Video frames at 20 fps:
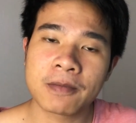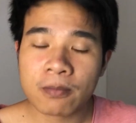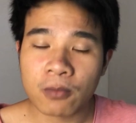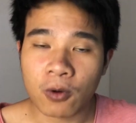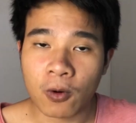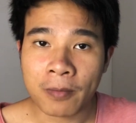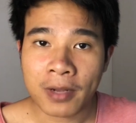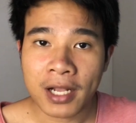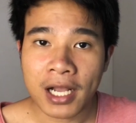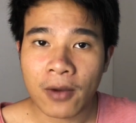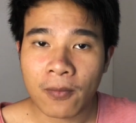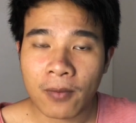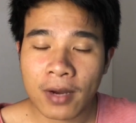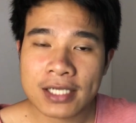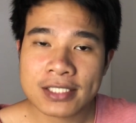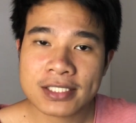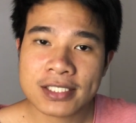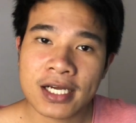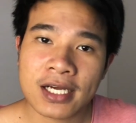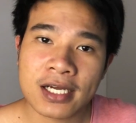ผมกะว่า
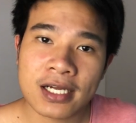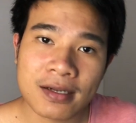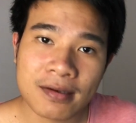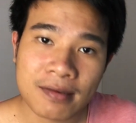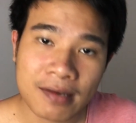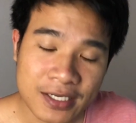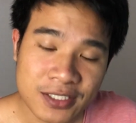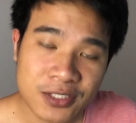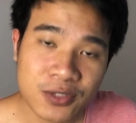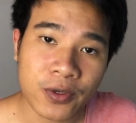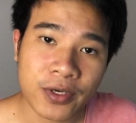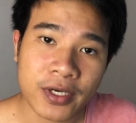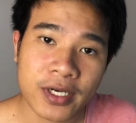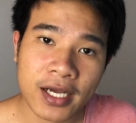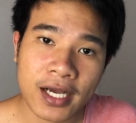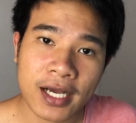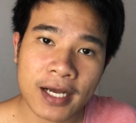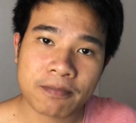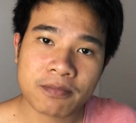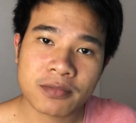จะไลฟ์สด
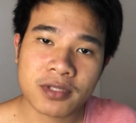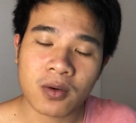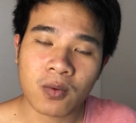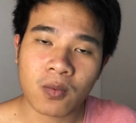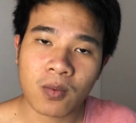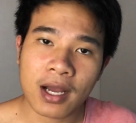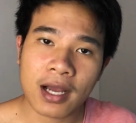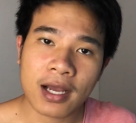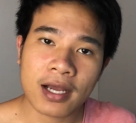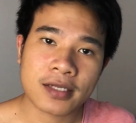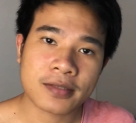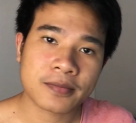นะครับ แต่ว่า